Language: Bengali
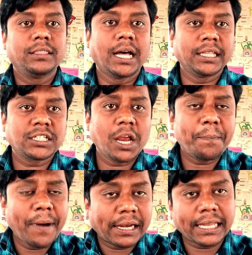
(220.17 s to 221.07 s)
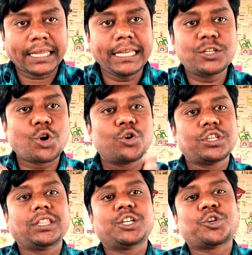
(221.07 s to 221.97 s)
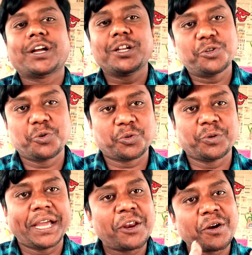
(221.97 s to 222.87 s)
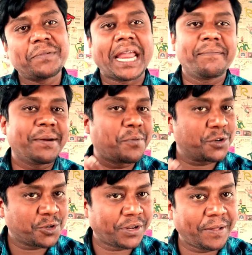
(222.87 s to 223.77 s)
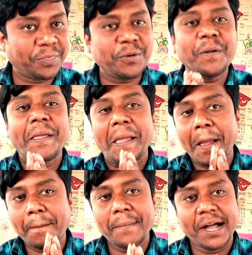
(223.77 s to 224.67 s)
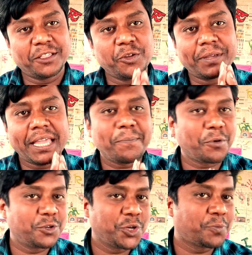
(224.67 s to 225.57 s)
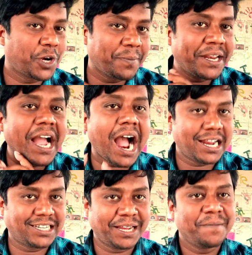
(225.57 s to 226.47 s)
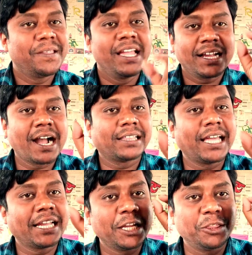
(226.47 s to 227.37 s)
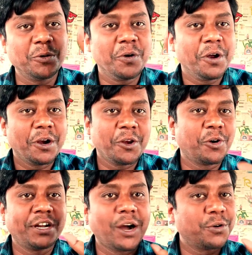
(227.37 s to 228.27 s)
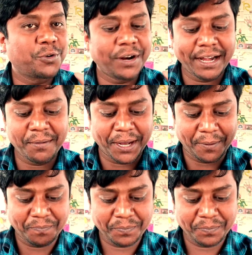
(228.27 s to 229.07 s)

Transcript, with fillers: দাদা সাহেব ফালকে কি চলচ্চিত্রের সঙ্গে যুক্ত এরকম টাইপের প্রশ্ন কিন্তু মাধ্যমিকে প্রচুর পরিমাণে আসে খাতায় কিন্তু নোট ডাউন করে নেবে